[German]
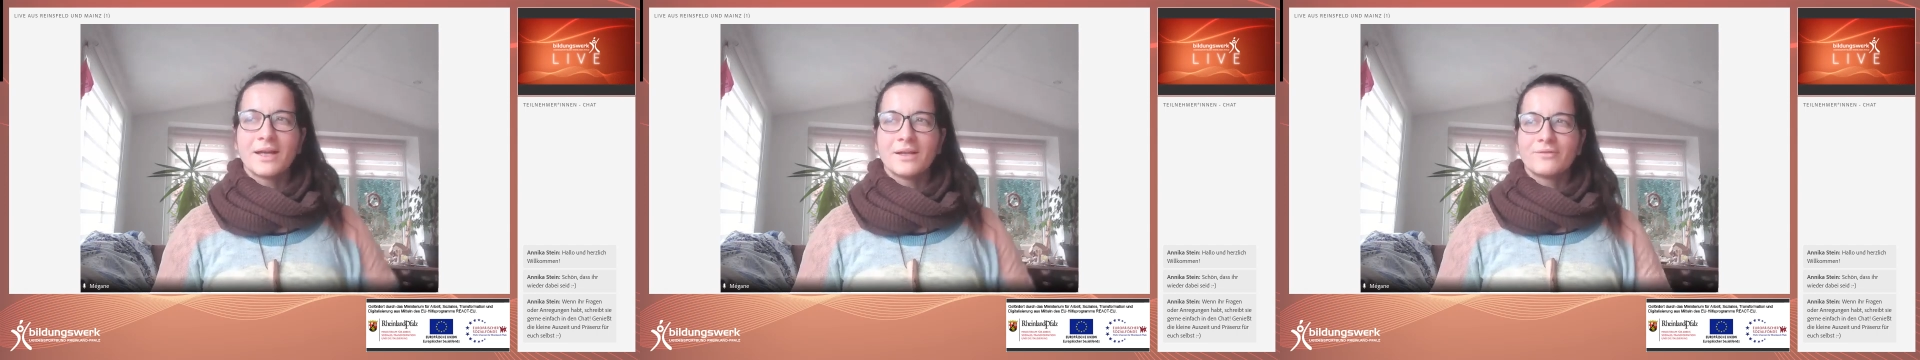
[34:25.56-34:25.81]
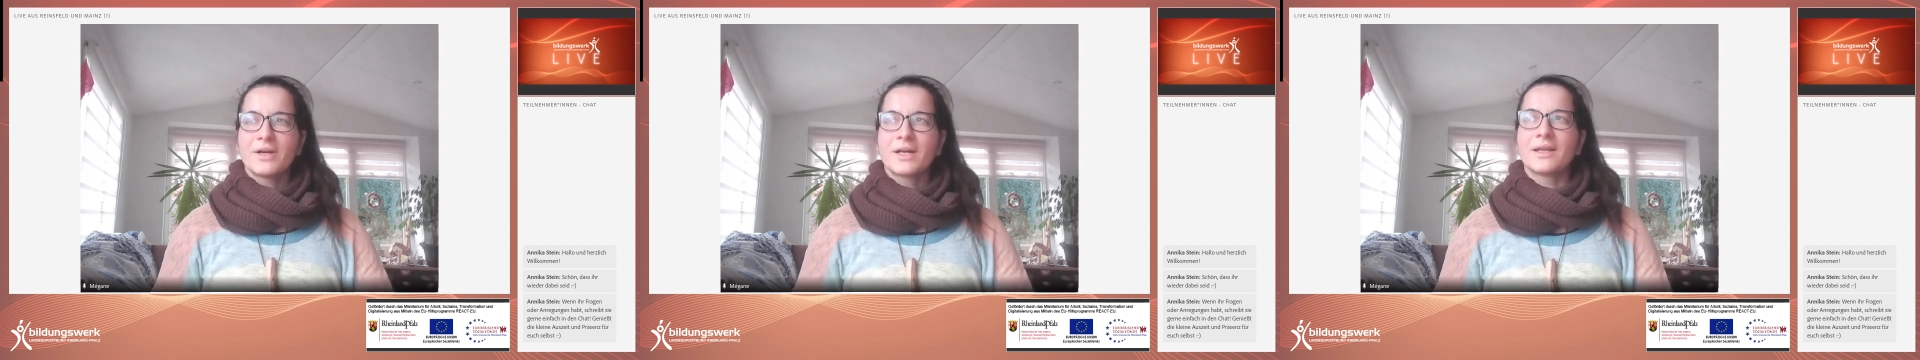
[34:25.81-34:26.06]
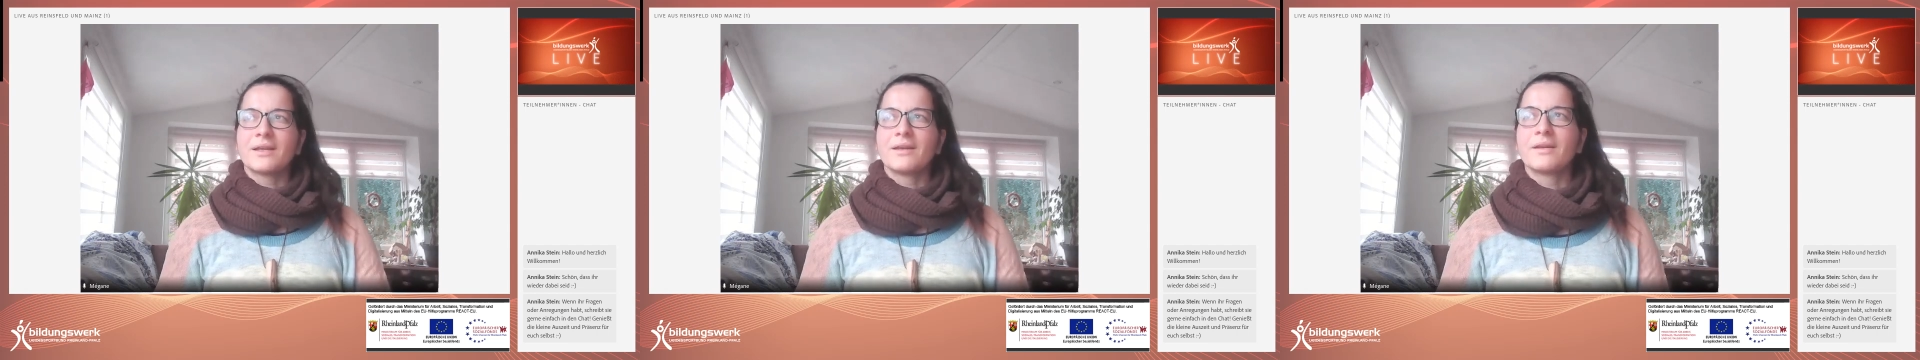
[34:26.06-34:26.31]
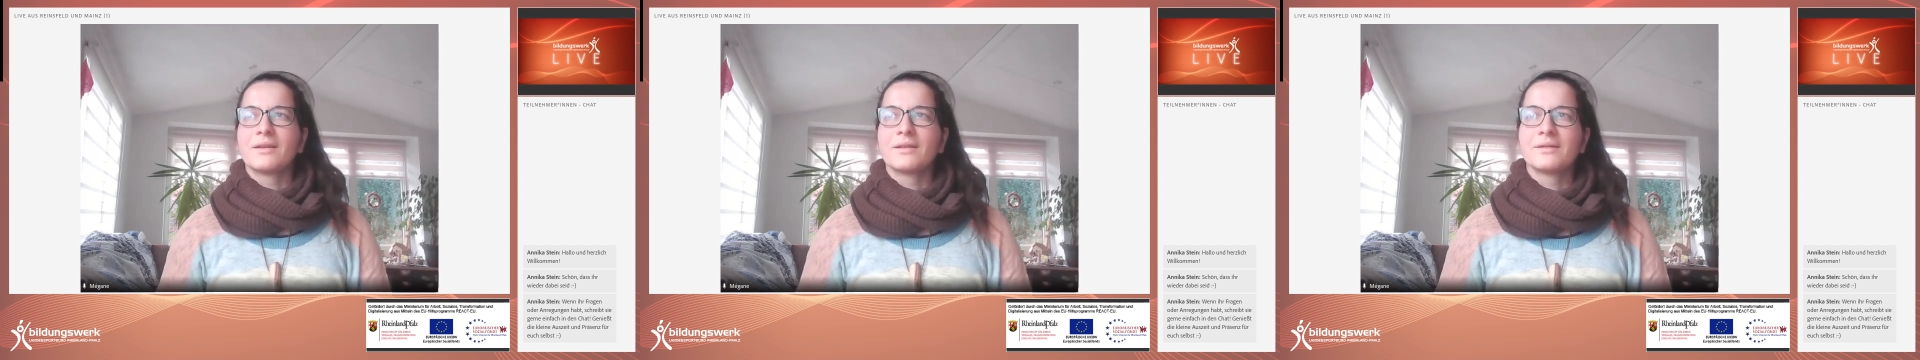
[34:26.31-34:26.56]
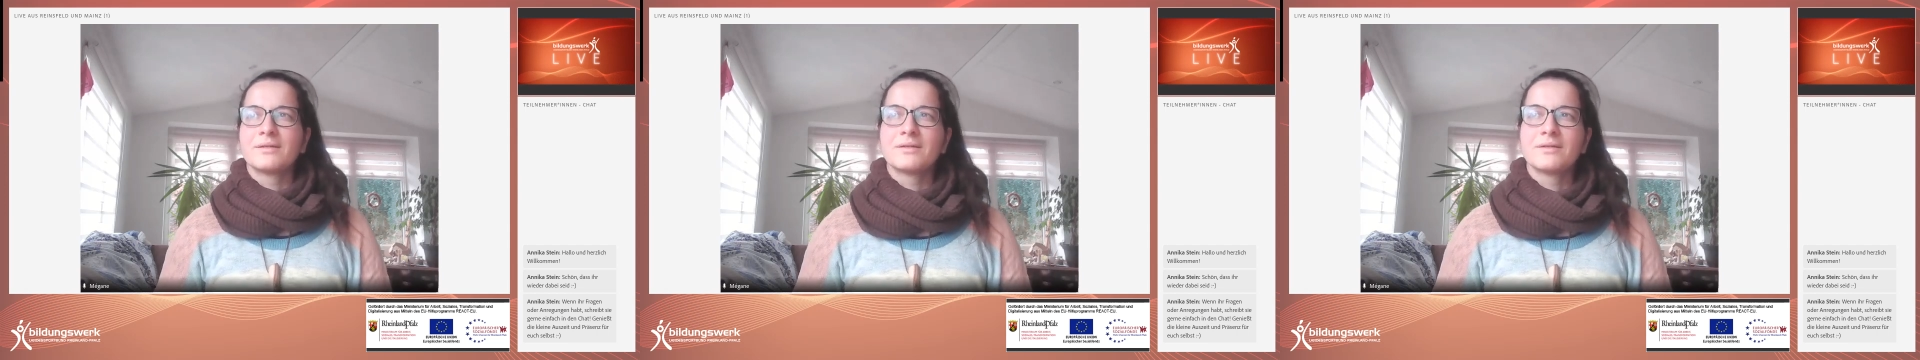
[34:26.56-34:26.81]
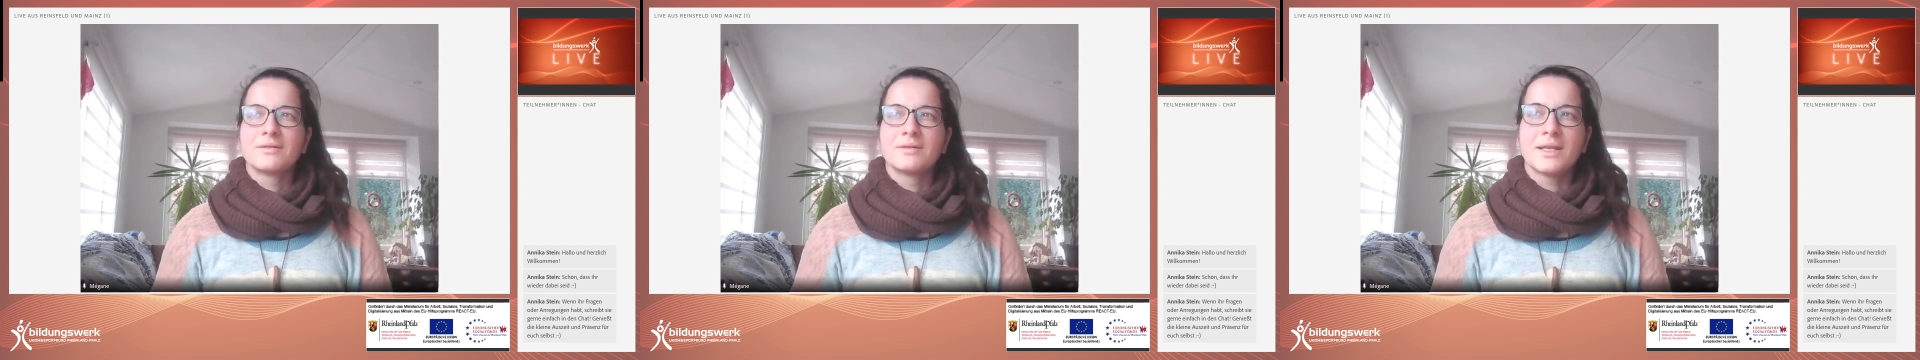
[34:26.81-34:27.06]
Und dass, wenn ihr einfach
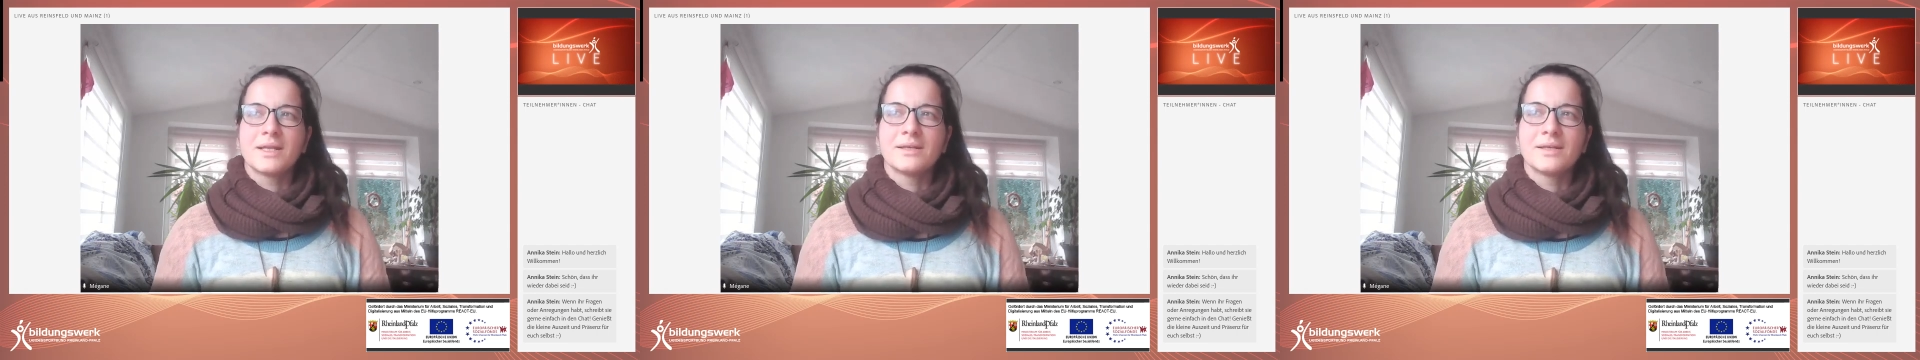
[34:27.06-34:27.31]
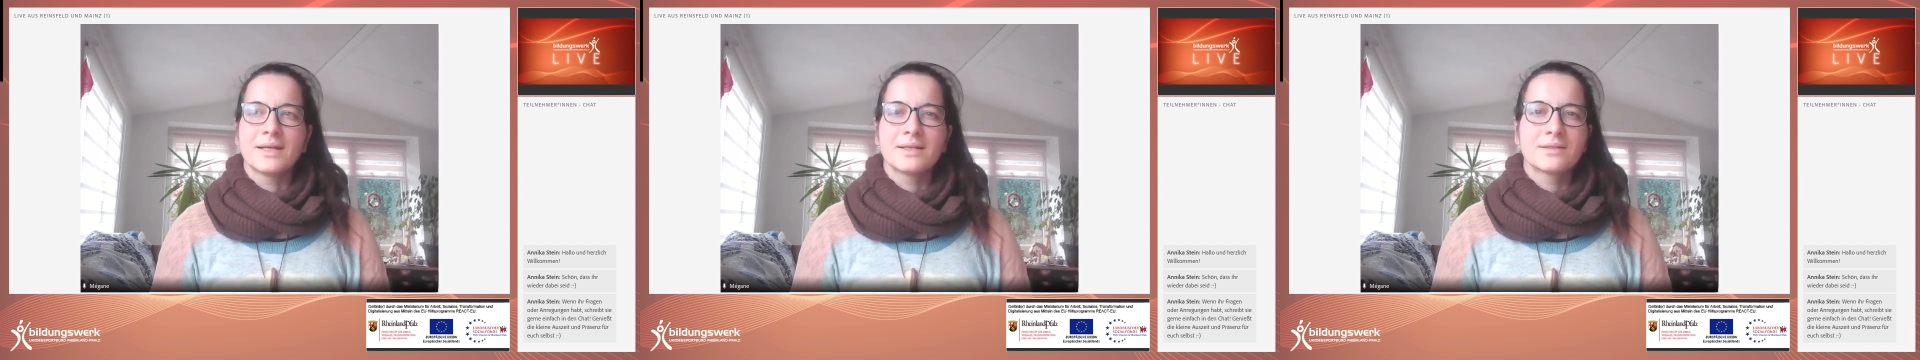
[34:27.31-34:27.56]
in